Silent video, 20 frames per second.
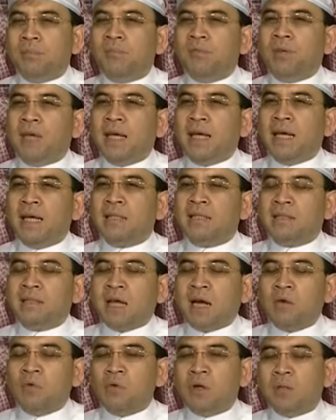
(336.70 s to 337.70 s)
فهي
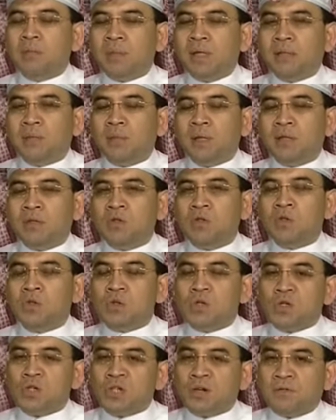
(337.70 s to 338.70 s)
تتحول من من
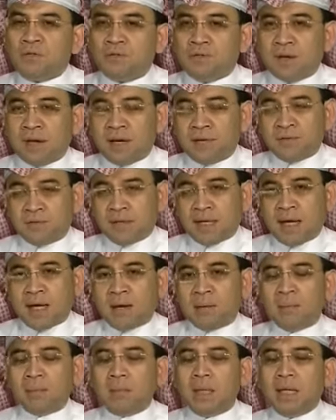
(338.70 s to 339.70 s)
جزء شفاف
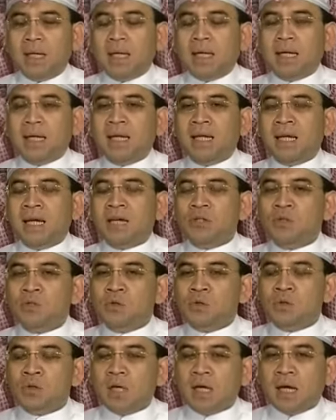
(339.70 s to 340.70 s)
تام الى
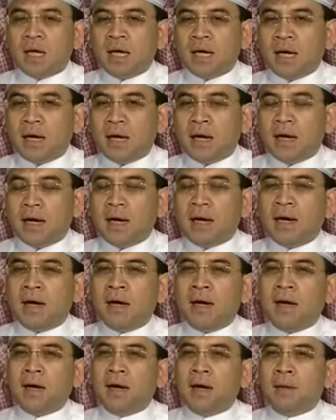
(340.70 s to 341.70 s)
جزء آه،
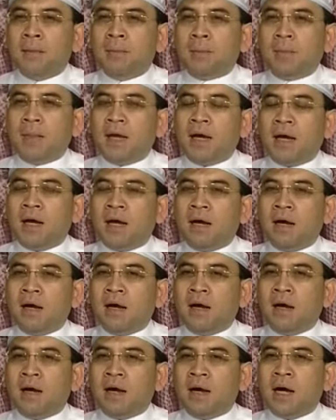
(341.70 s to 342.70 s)
آه،
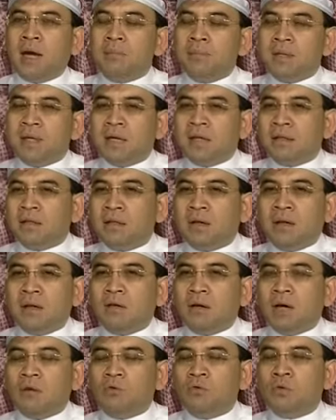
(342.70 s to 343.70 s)
آه، ابيض
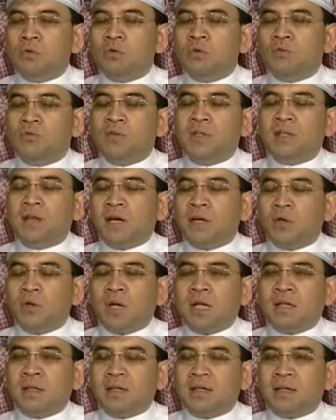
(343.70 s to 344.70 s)
او في
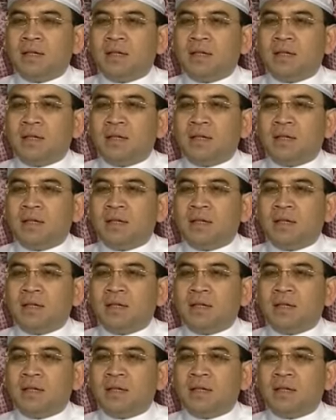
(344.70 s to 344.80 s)
تغيرات